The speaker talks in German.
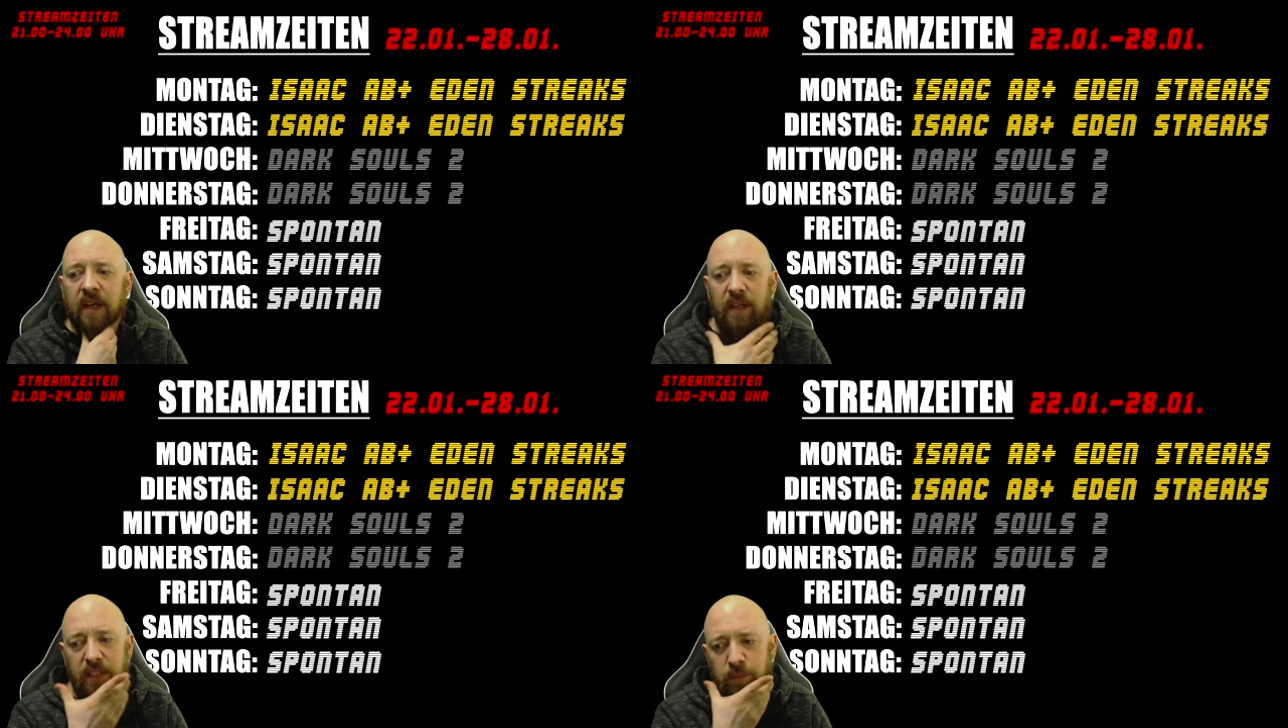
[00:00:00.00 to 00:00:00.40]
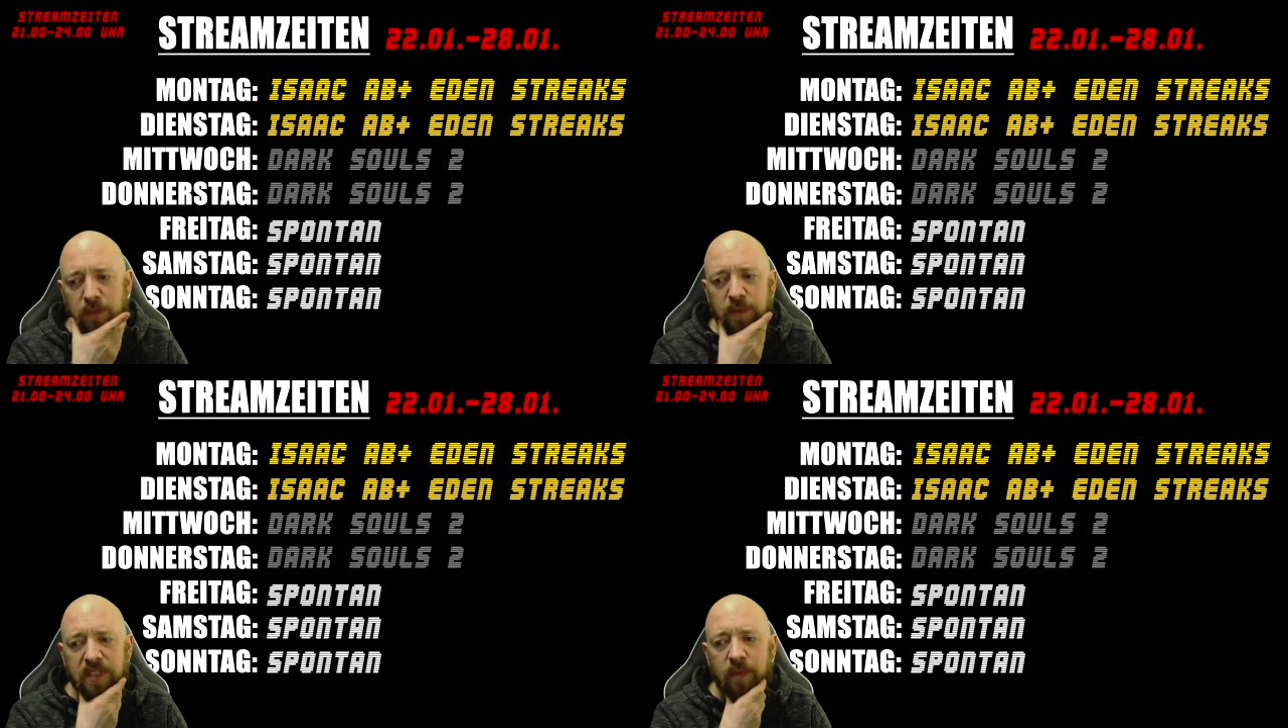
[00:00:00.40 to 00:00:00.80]
Äh, ich
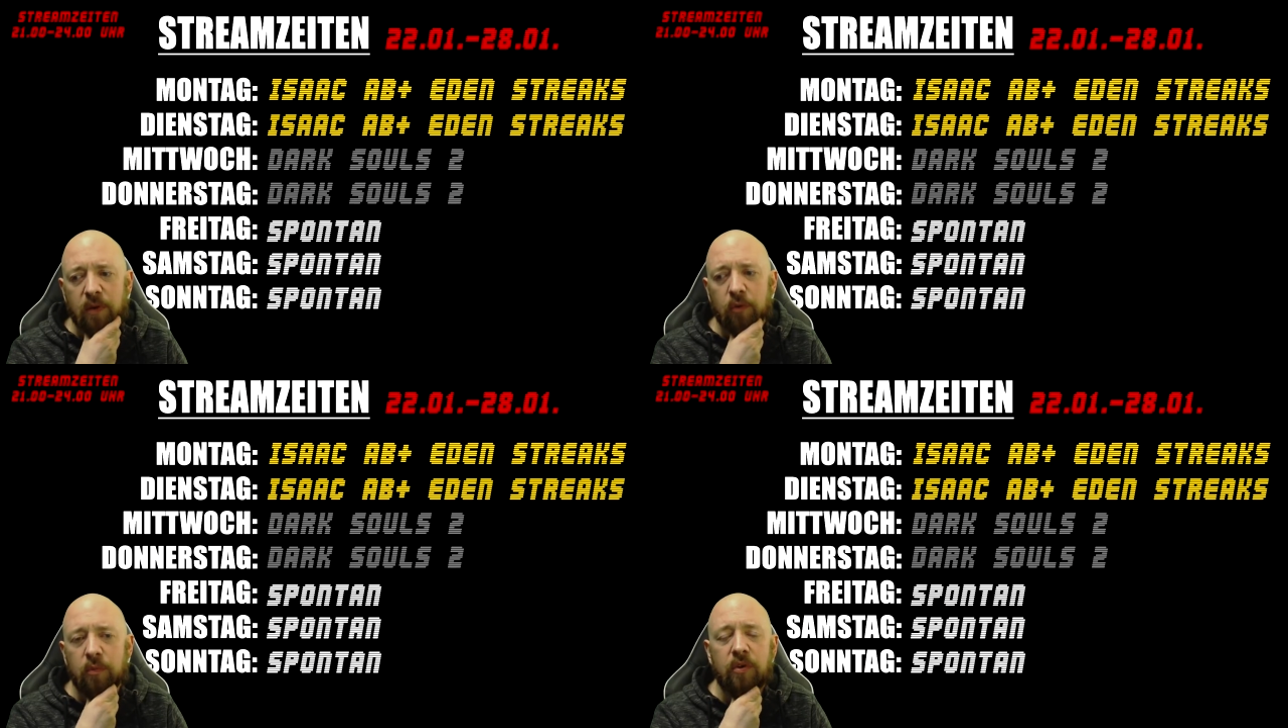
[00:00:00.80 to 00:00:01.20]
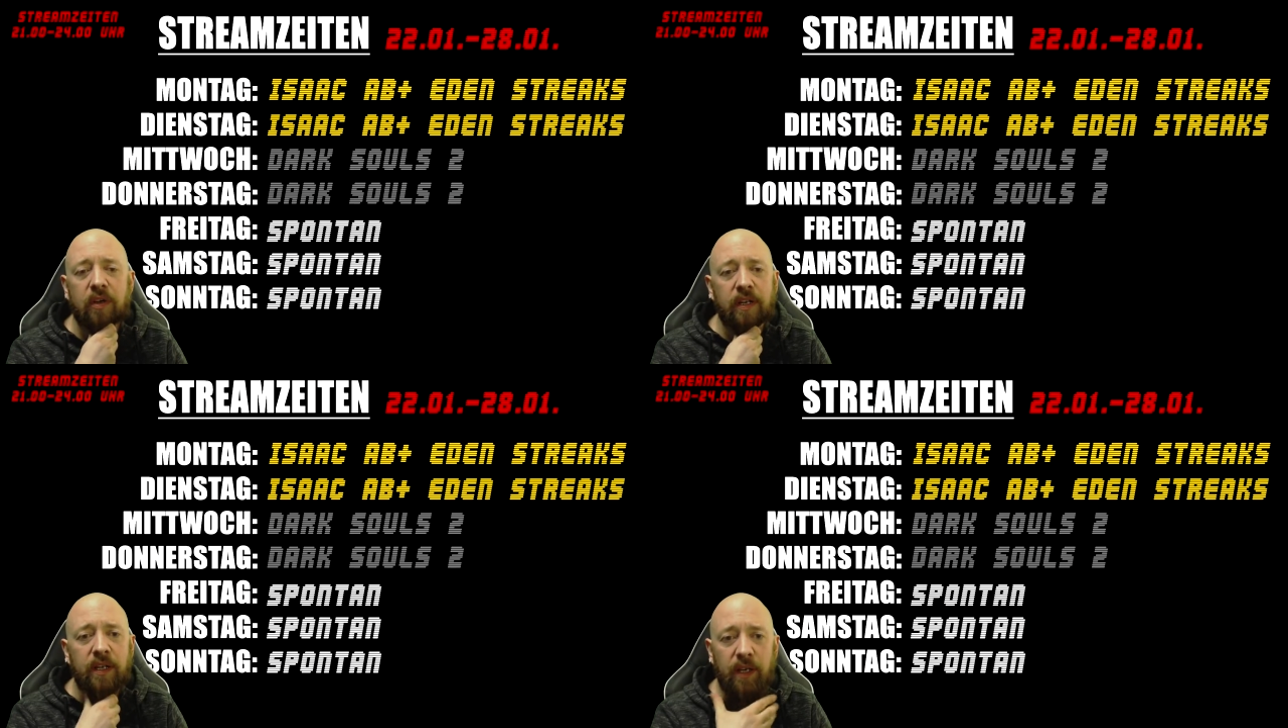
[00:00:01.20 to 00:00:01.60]
muss mich da mal
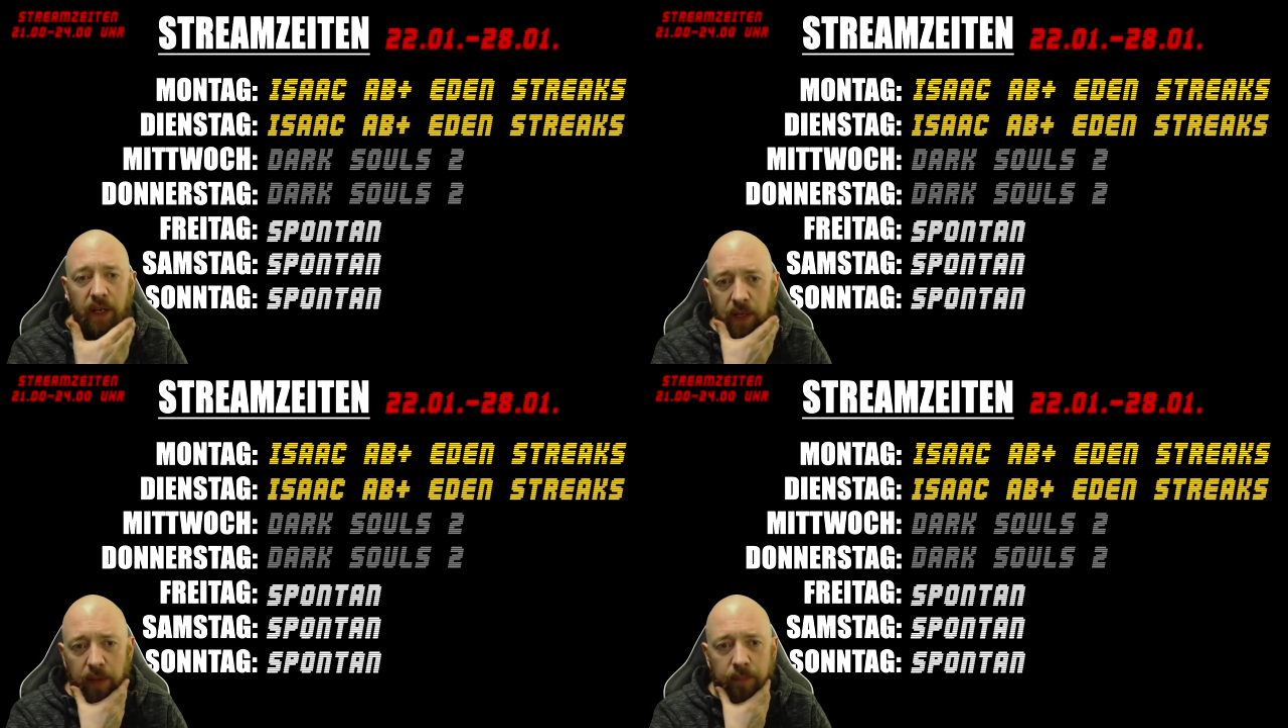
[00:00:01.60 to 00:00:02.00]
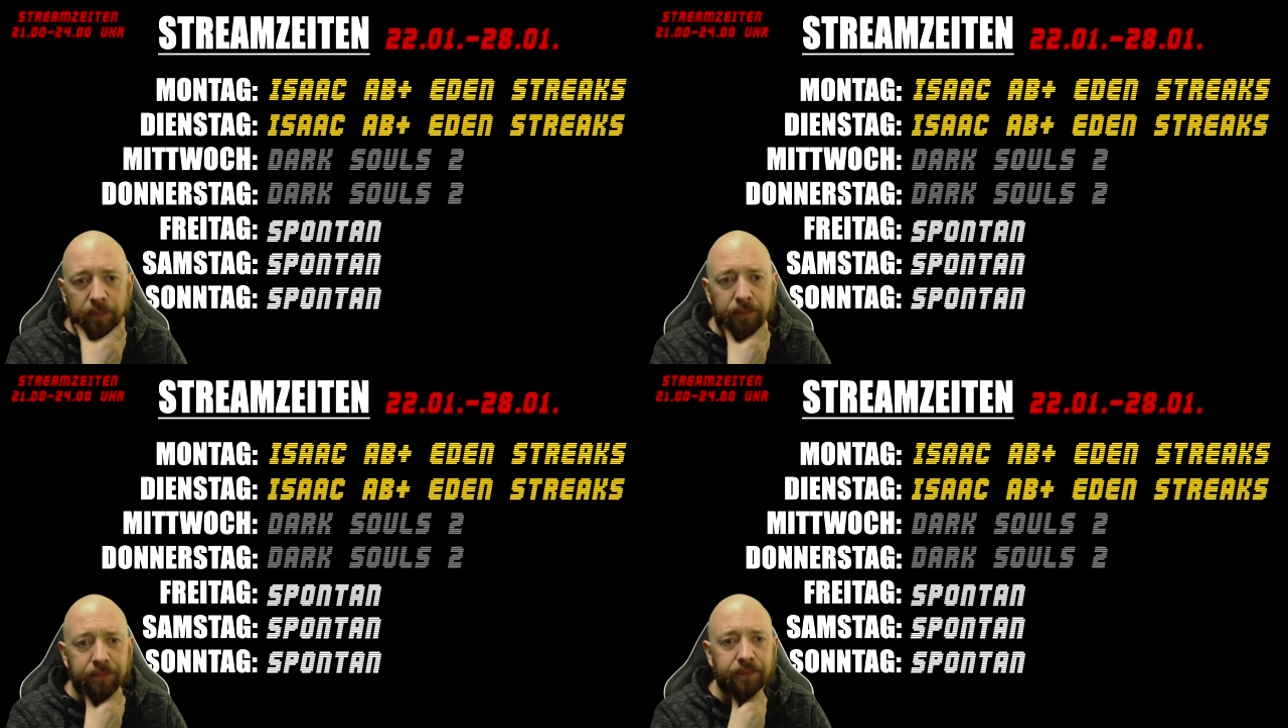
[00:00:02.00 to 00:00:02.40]
umhören. Ähm,